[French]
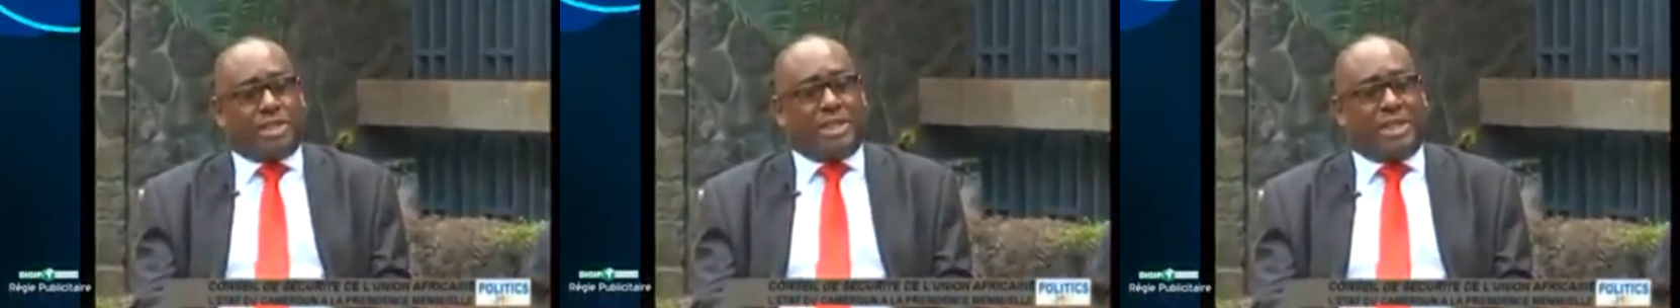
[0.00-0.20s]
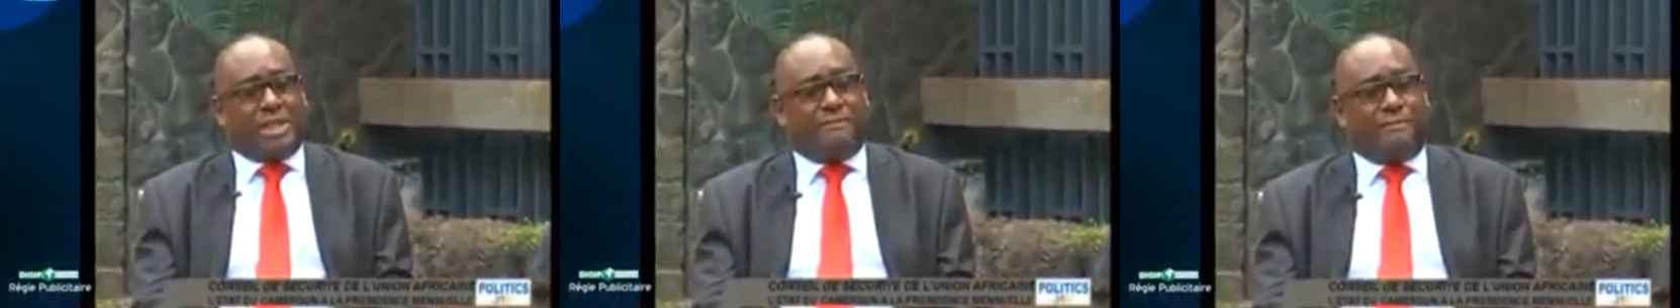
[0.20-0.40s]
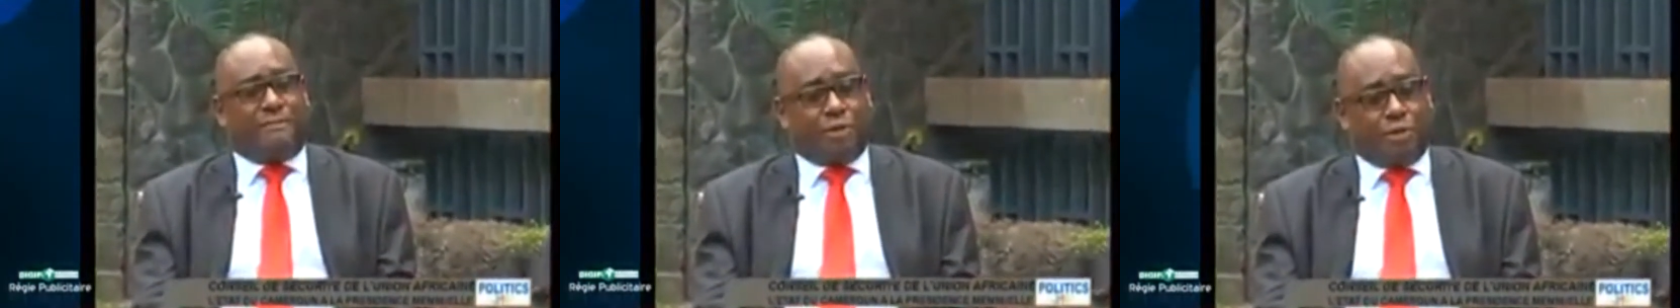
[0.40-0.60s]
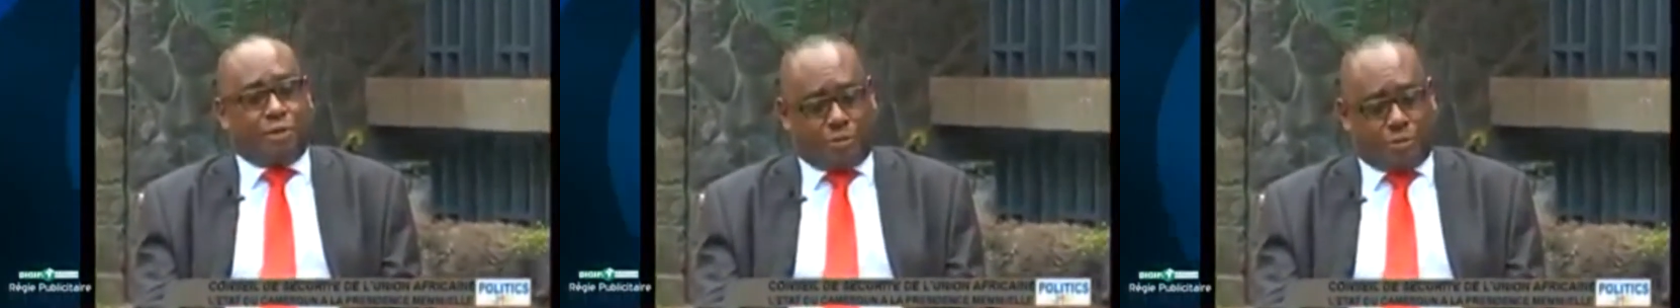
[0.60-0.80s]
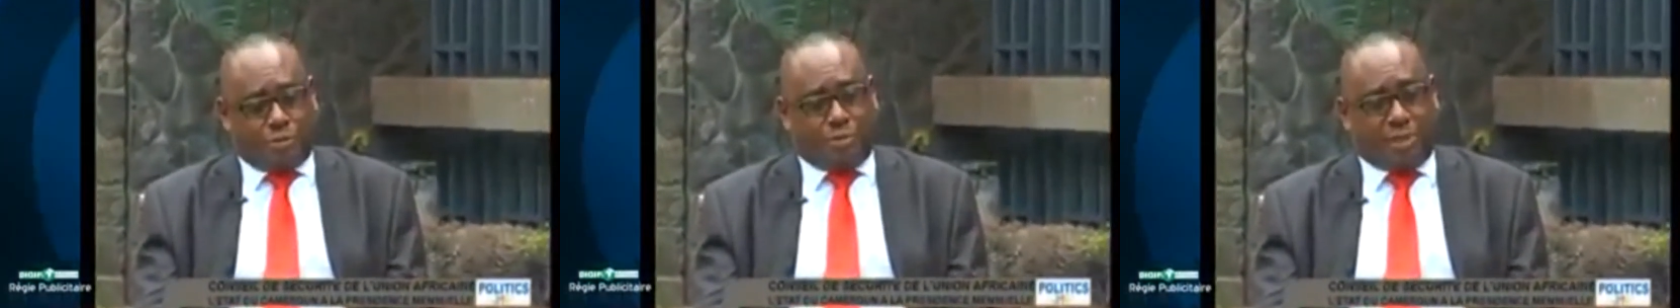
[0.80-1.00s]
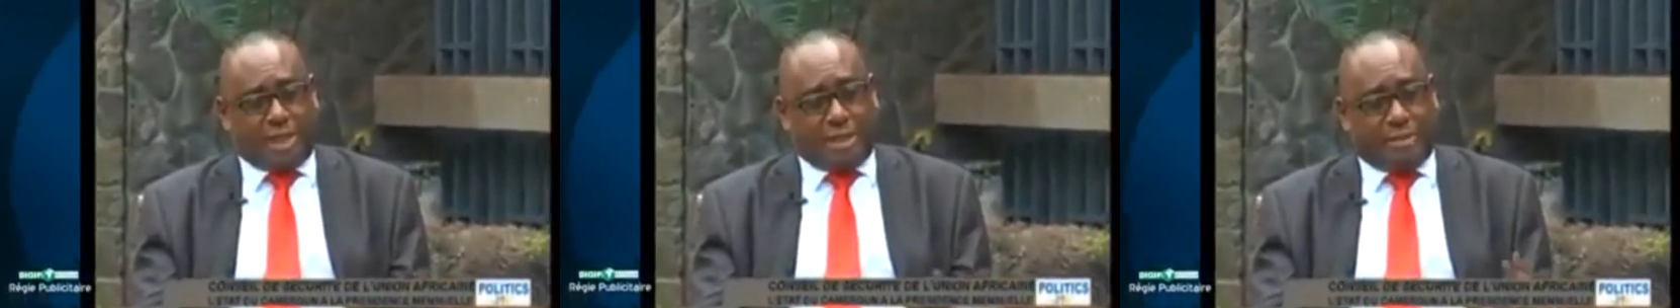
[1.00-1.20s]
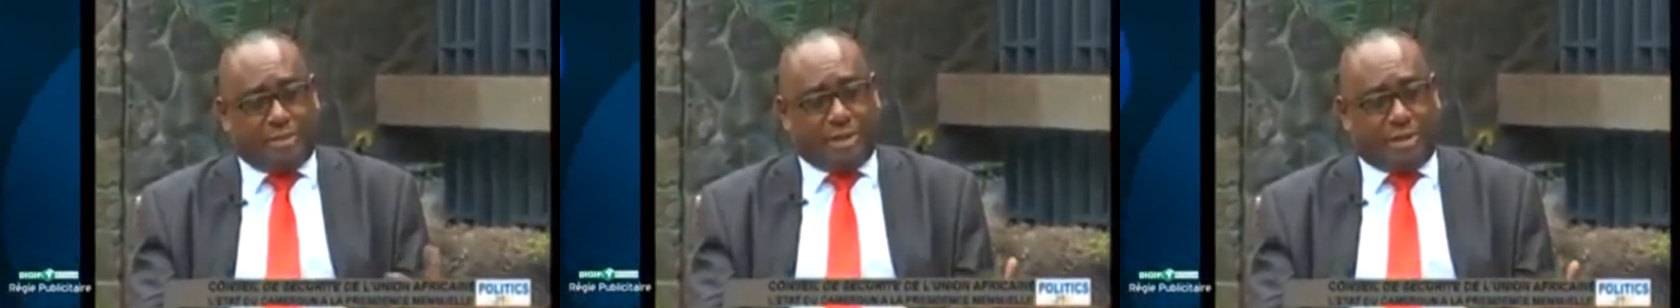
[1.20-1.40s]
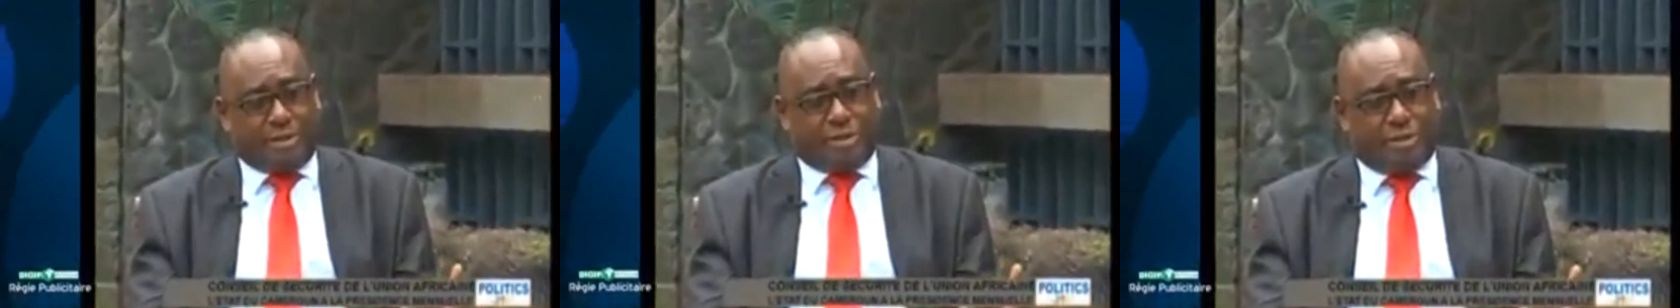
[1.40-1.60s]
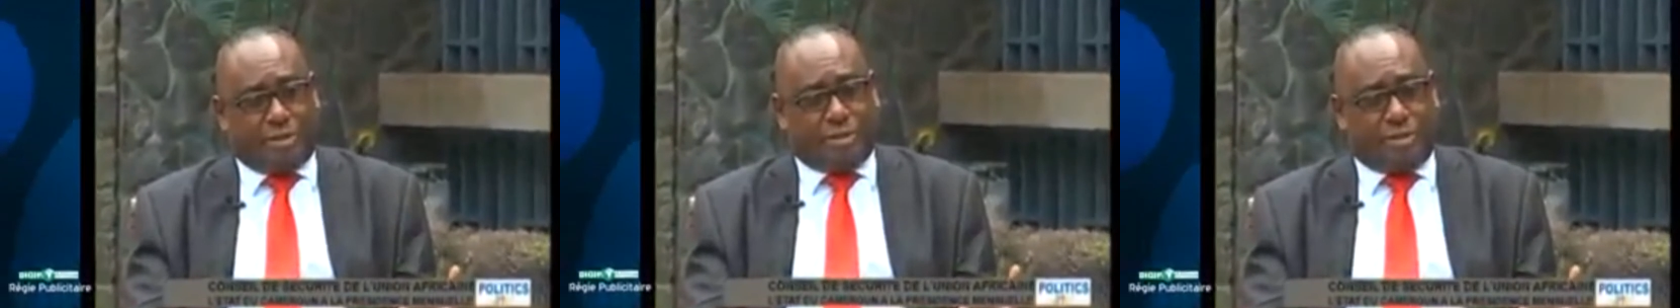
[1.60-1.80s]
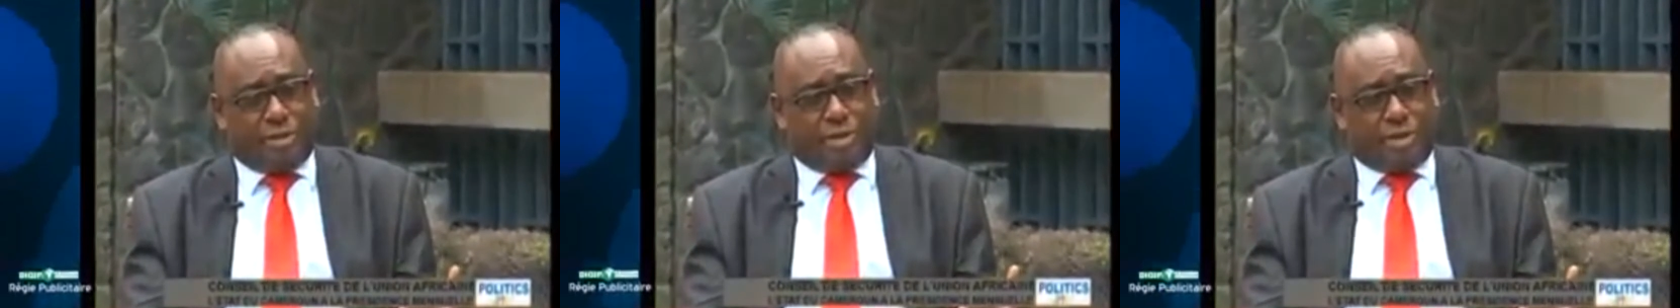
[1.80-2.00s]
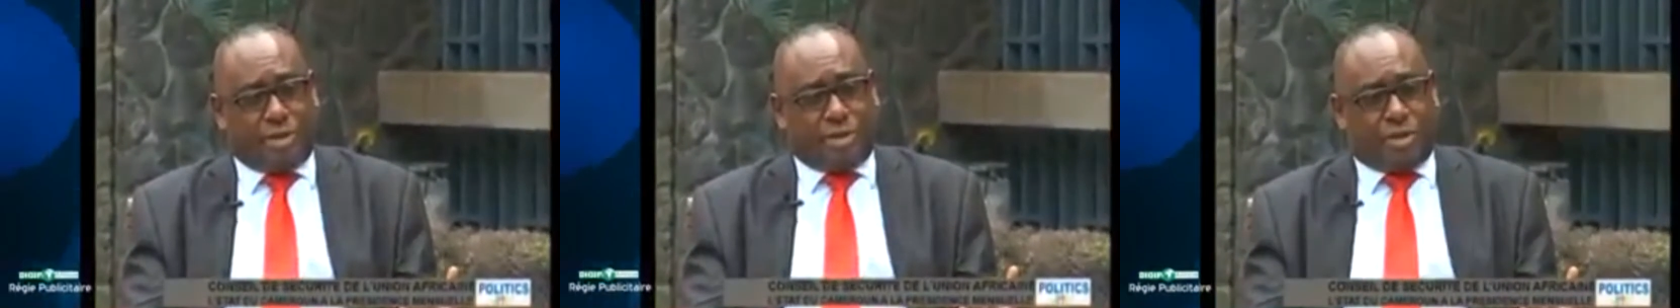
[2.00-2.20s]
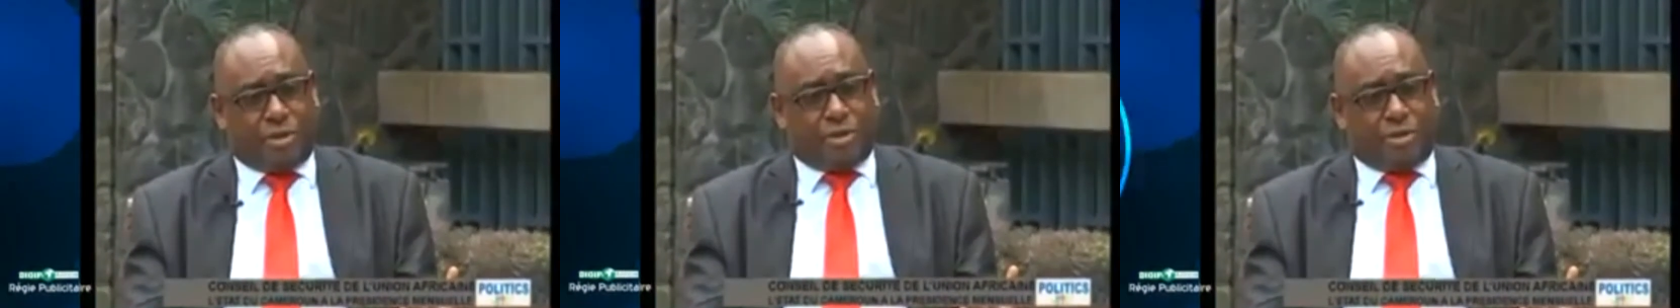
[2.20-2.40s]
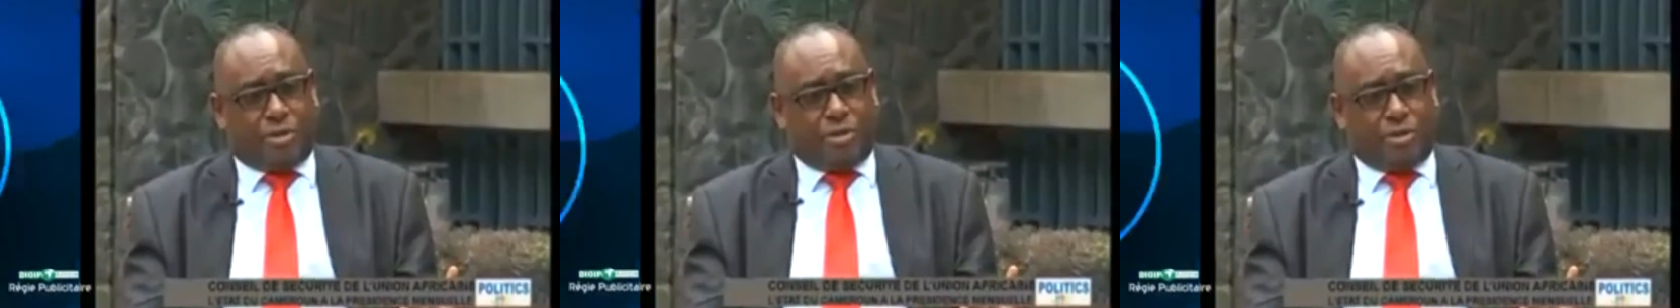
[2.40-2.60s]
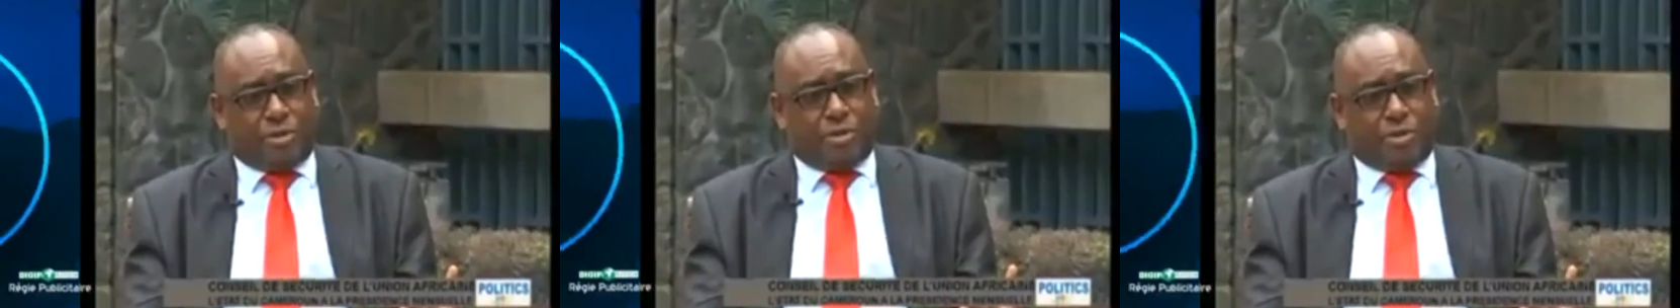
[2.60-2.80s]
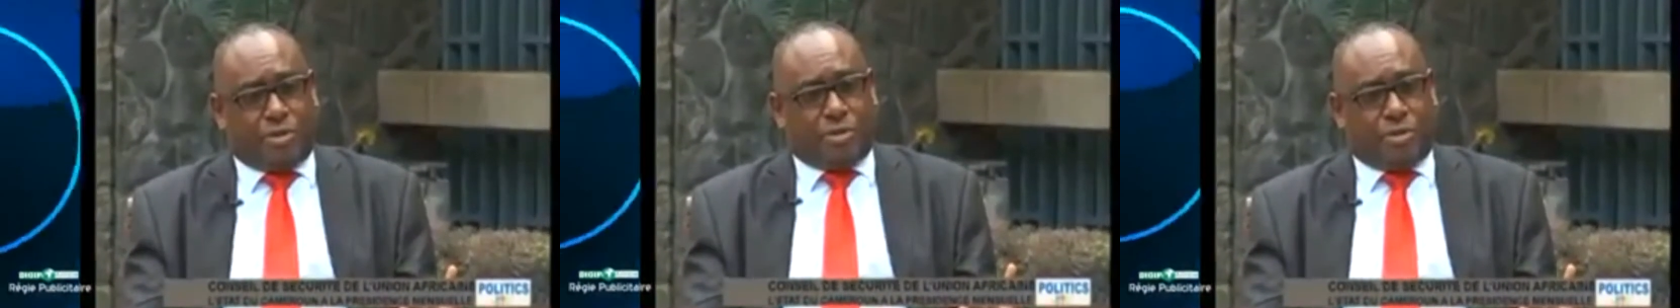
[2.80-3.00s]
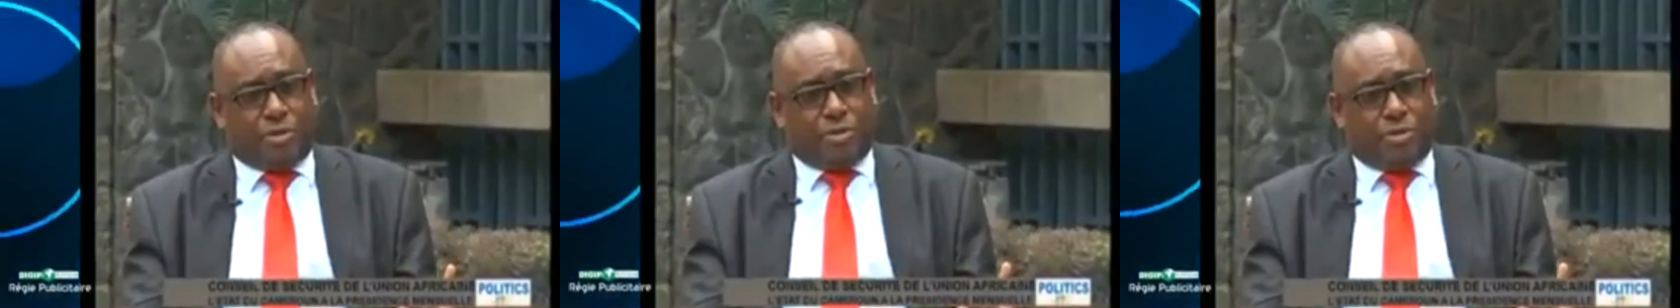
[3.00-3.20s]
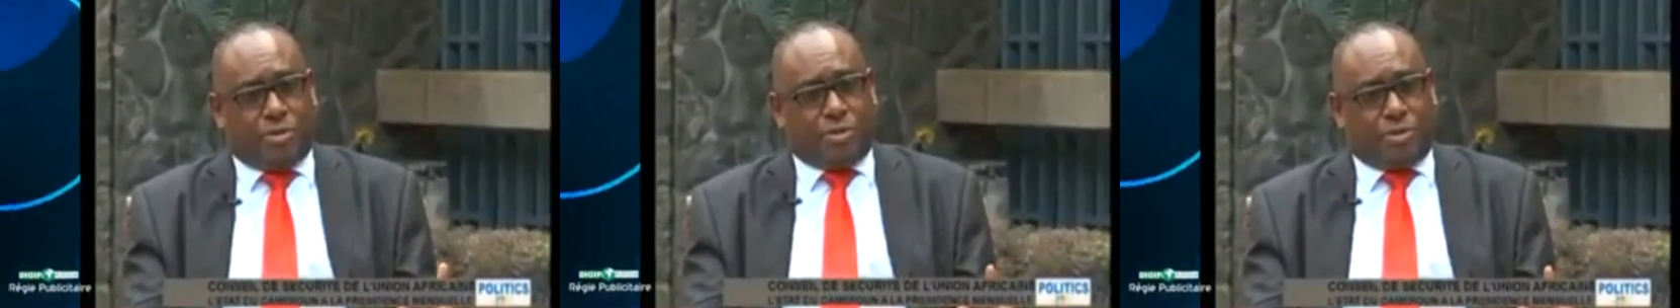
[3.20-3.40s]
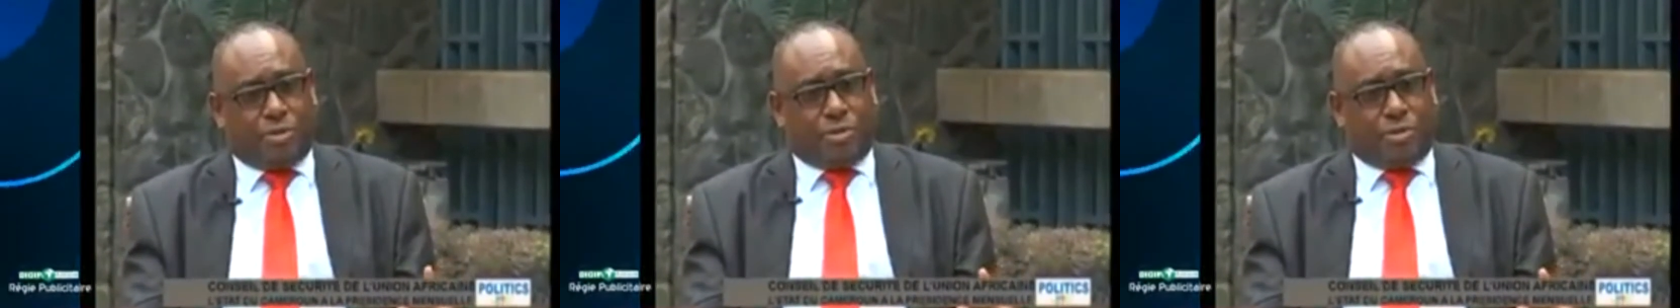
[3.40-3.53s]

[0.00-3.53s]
il a fallu préalablement que le,